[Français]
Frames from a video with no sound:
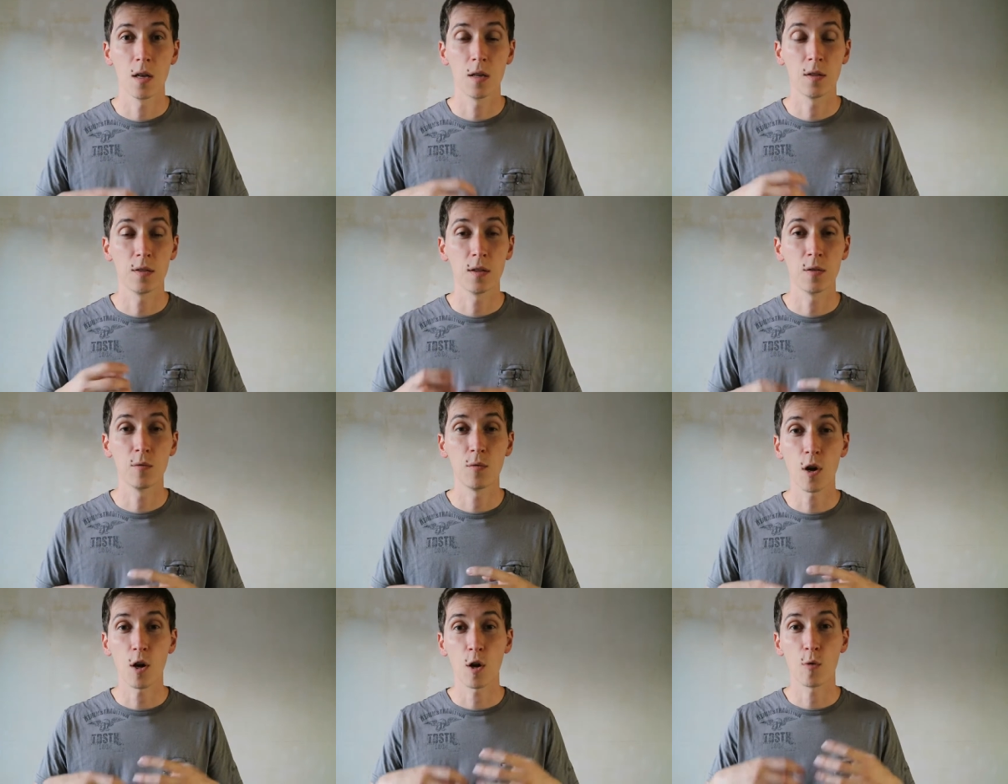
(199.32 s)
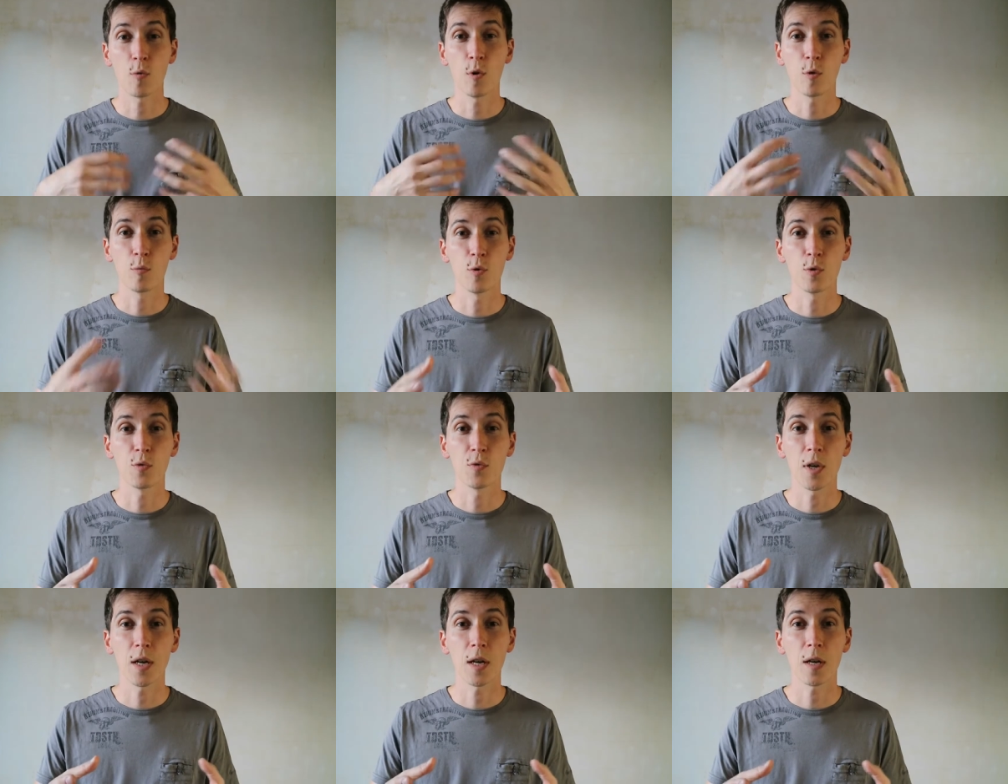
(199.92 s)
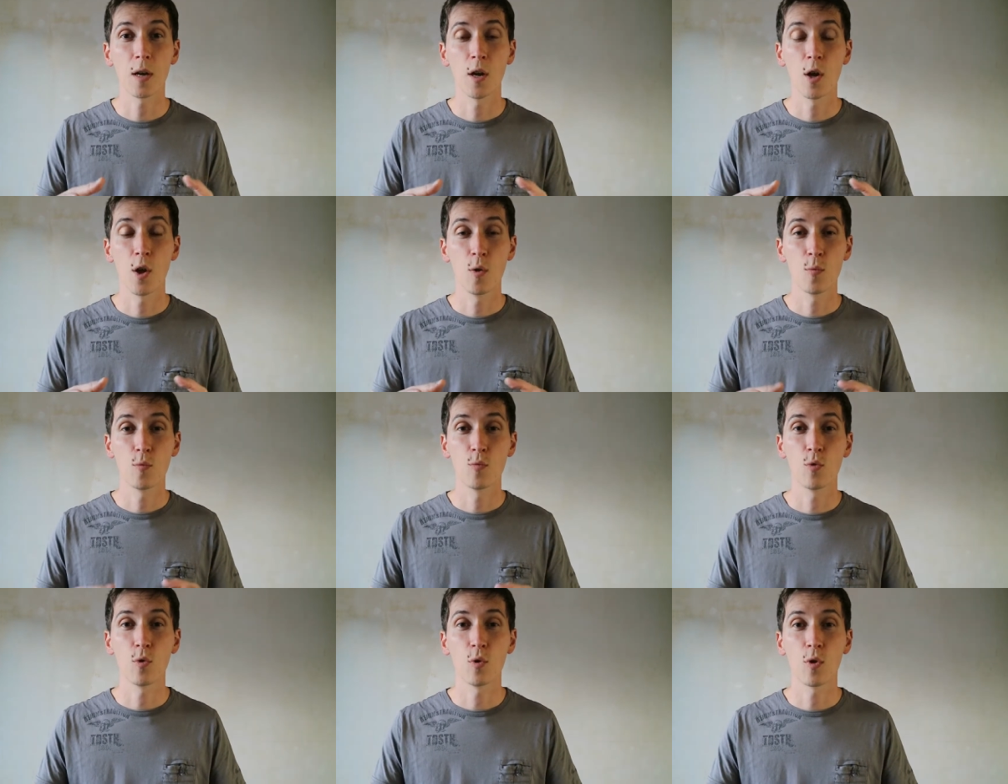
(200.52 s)
essayer de voir comment on peut faire
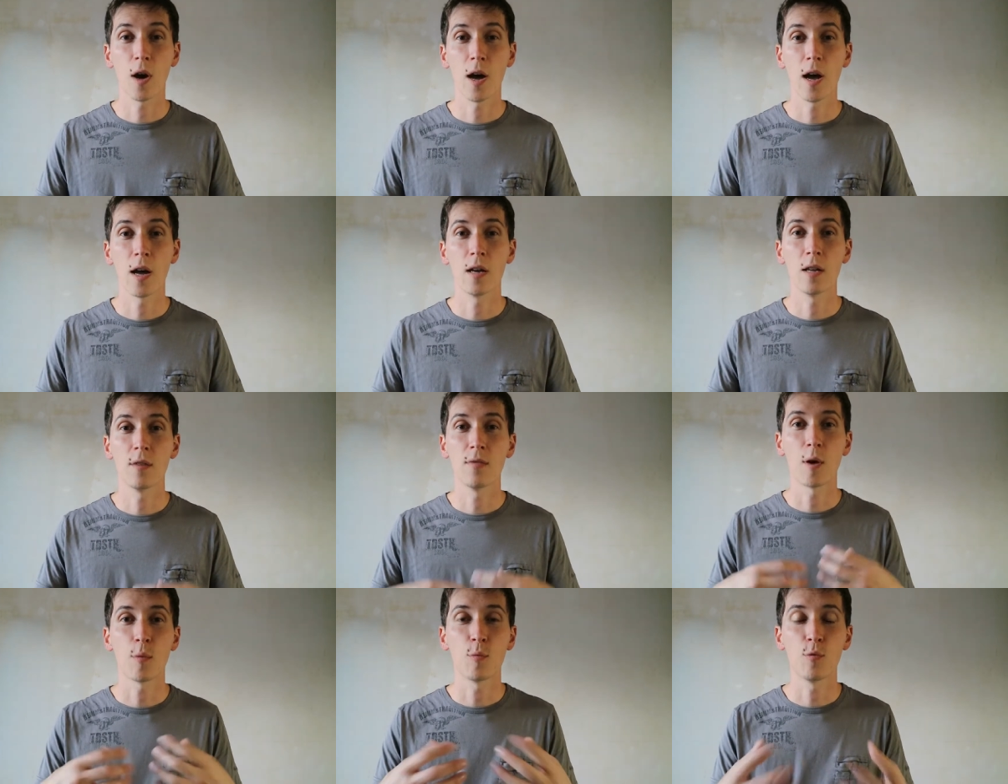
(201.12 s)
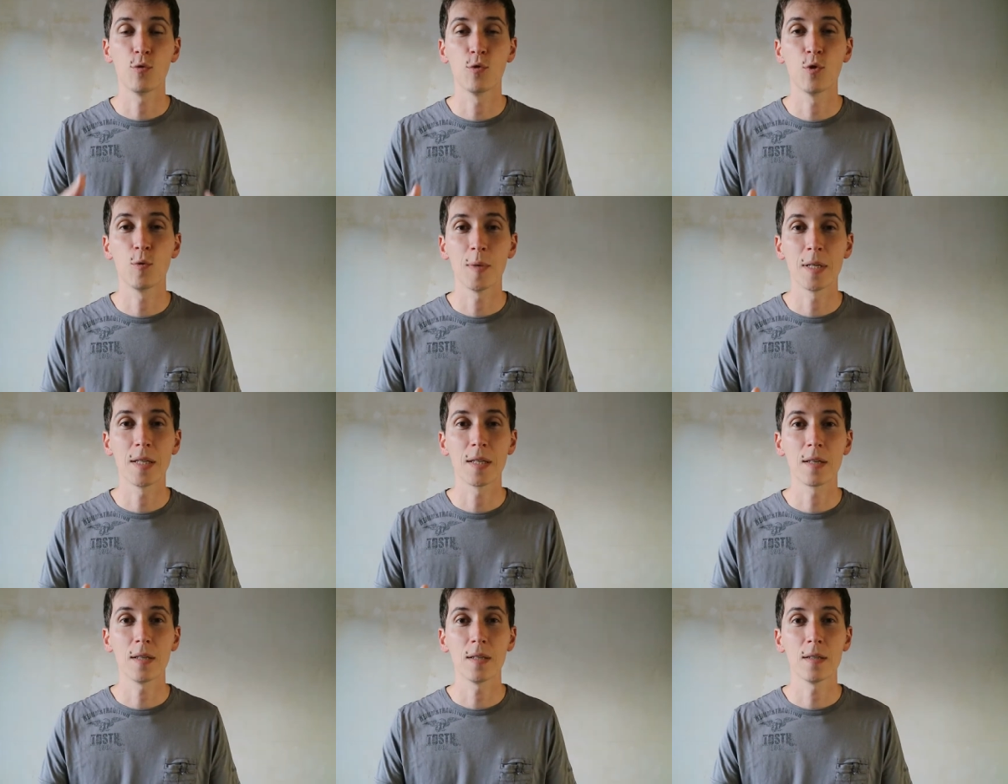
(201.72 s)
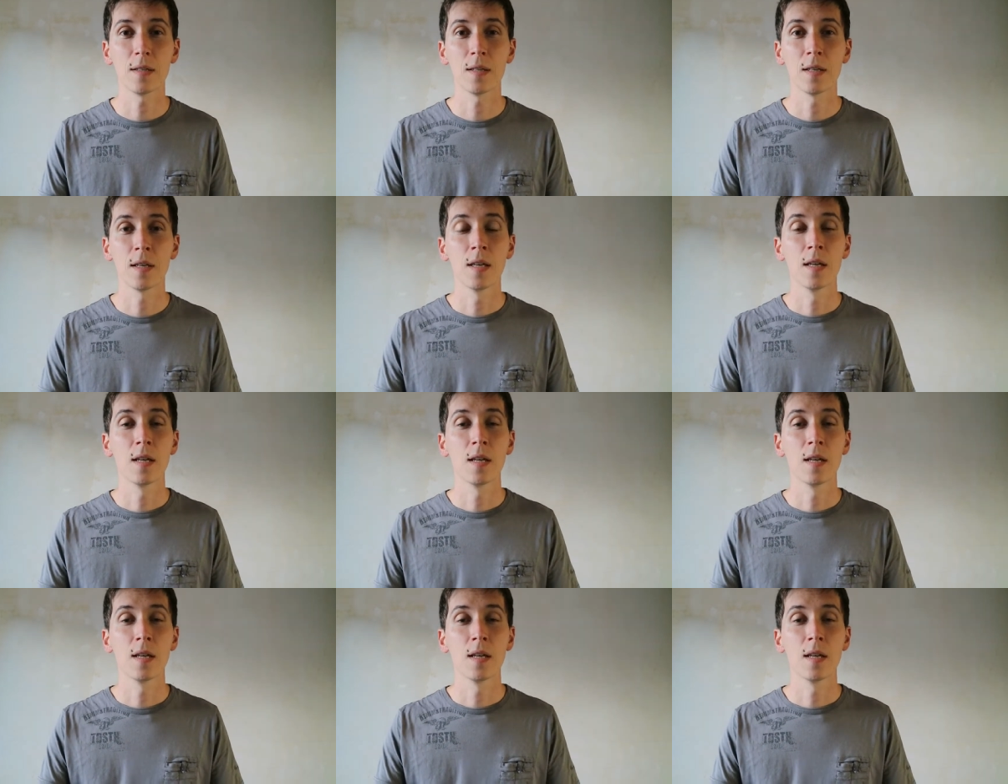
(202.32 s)
pour aller vers plus de maîtrise.